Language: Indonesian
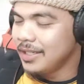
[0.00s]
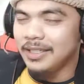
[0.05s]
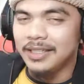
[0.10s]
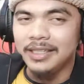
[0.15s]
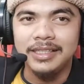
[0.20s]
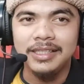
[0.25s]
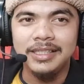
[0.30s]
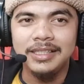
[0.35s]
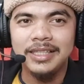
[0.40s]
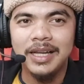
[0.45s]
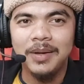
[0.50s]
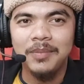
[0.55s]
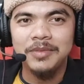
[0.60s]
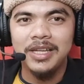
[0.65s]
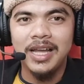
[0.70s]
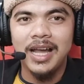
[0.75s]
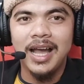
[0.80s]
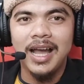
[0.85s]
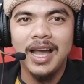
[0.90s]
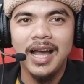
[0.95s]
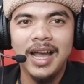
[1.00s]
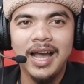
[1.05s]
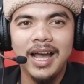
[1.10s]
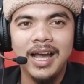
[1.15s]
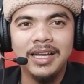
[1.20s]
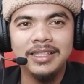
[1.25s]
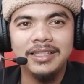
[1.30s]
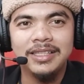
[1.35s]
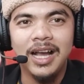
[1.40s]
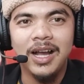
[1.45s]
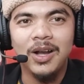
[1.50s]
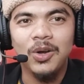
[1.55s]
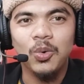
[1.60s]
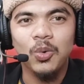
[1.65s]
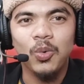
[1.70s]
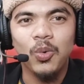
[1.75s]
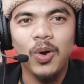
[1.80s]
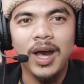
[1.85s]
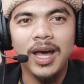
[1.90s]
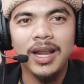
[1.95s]
ini jamnya yang
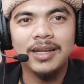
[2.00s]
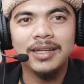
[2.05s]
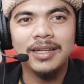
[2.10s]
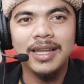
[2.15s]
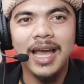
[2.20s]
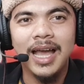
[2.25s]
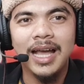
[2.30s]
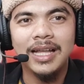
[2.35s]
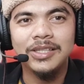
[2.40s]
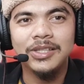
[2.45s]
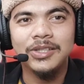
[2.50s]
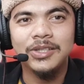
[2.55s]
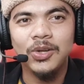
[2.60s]
warna